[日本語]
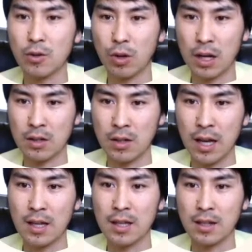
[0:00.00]
5回ぐら
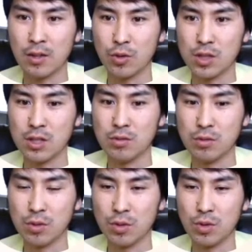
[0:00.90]
いやってほしい
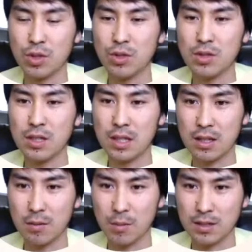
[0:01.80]
運動の一つになっ
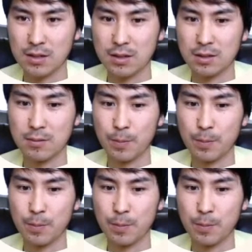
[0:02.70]
ています